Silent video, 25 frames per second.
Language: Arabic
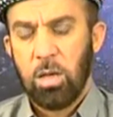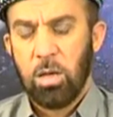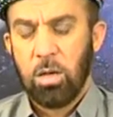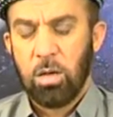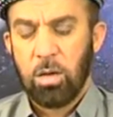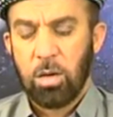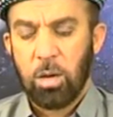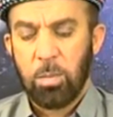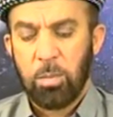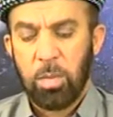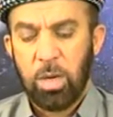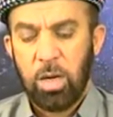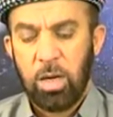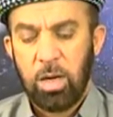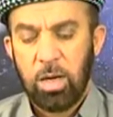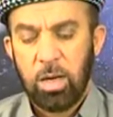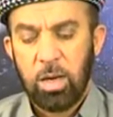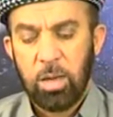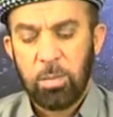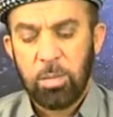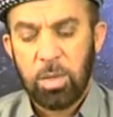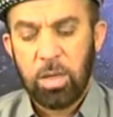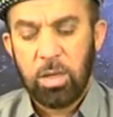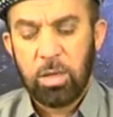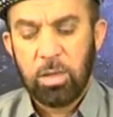رب
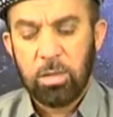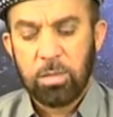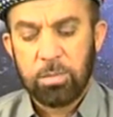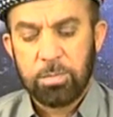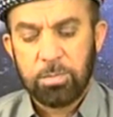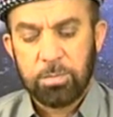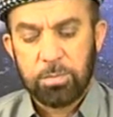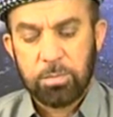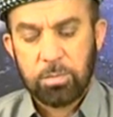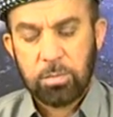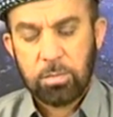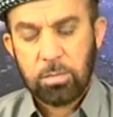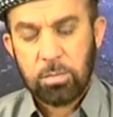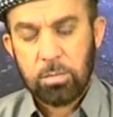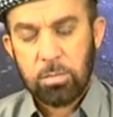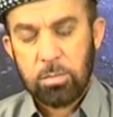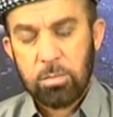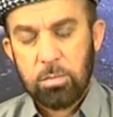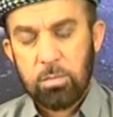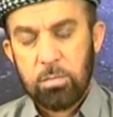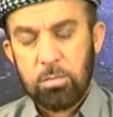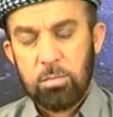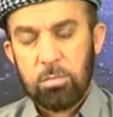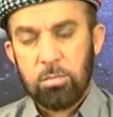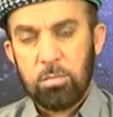العالمين
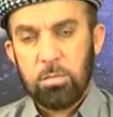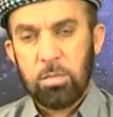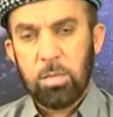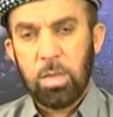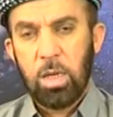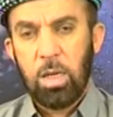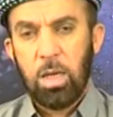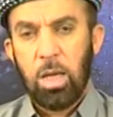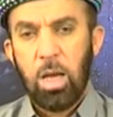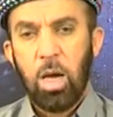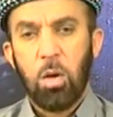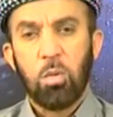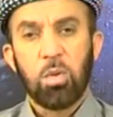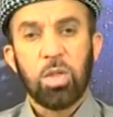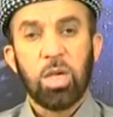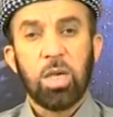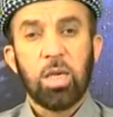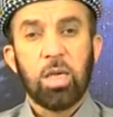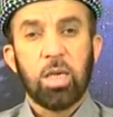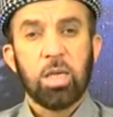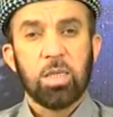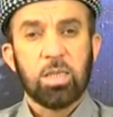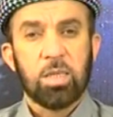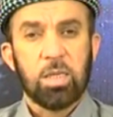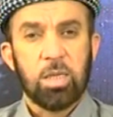هو
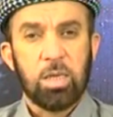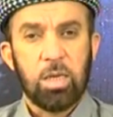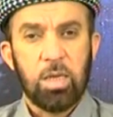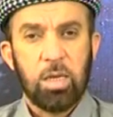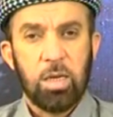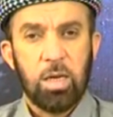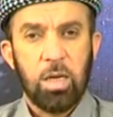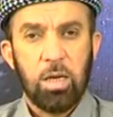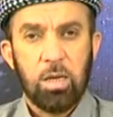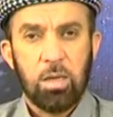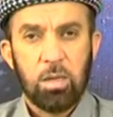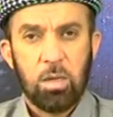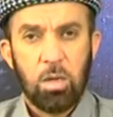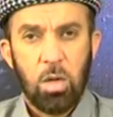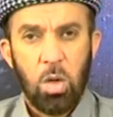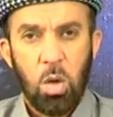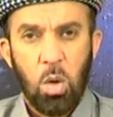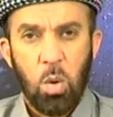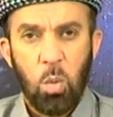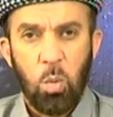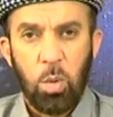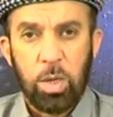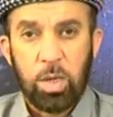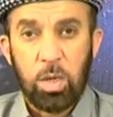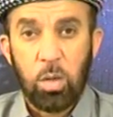کەسی سنين
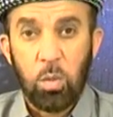وكي